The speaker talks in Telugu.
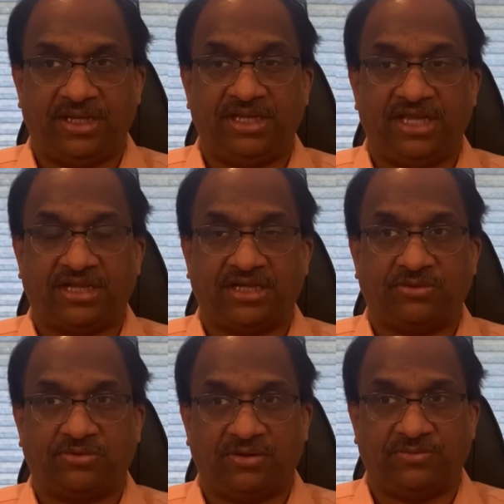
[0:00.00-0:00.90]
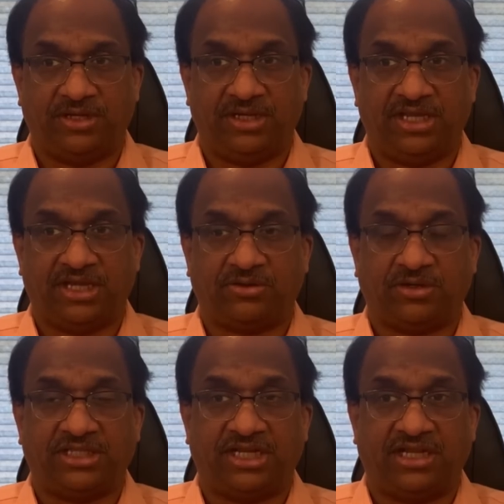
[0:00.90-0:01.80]
ఎన్డీఏకి అనుకూలము ఎన్డీఏకు
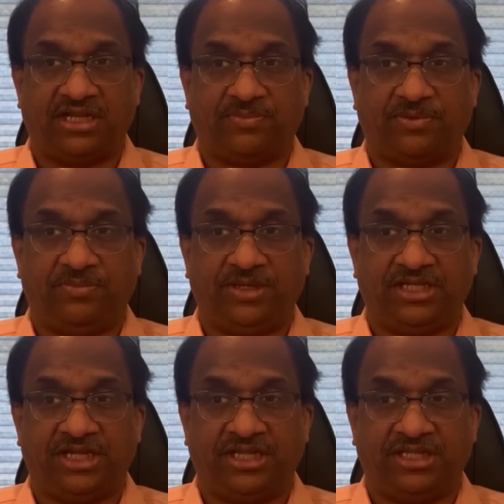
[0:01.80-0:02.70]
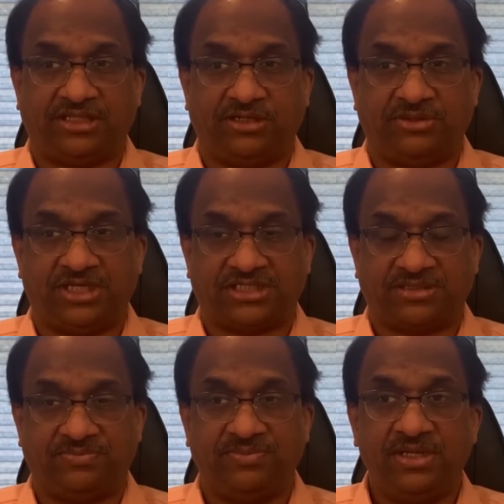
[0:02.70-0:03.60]
అదనంగా అప్పుడు బీజేడీ
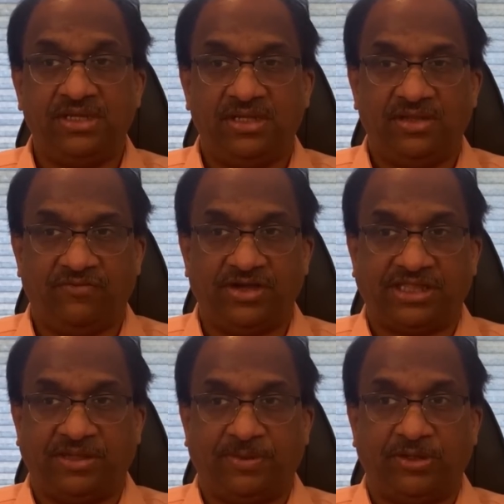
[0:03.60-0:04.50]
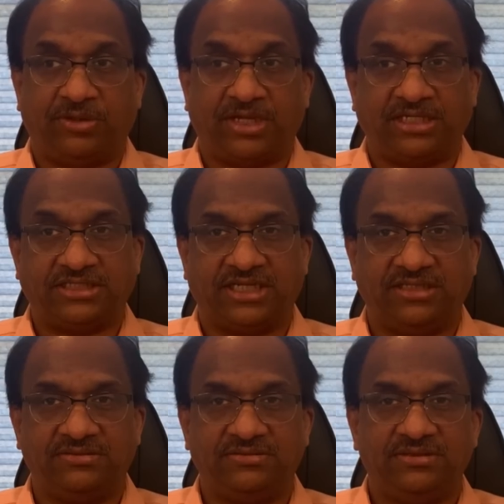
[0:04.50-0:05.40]
తెలుగుదేశం వైసీపీలు కూడా
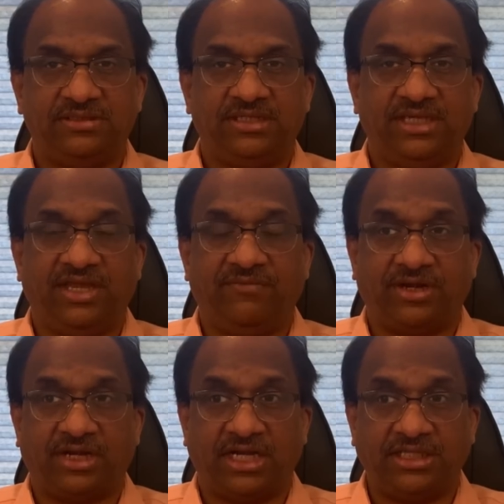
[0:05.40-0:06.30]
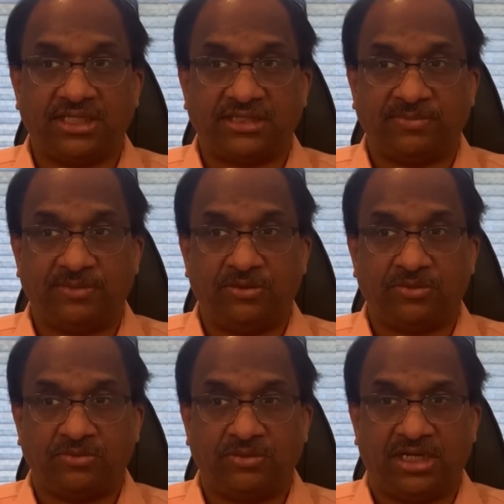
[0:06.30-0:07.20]
కలిశాయి ఈవెన్ రాజ్యసభలో
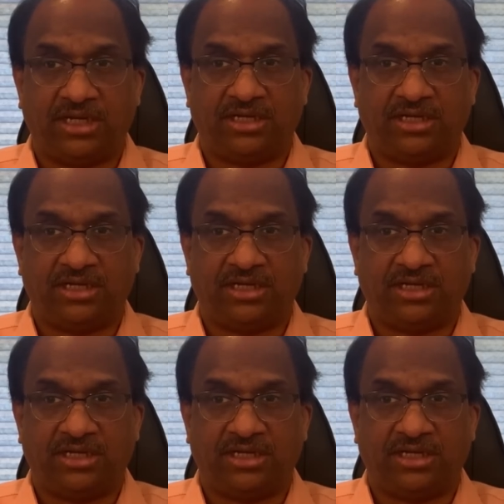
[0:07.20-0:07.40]
కూడా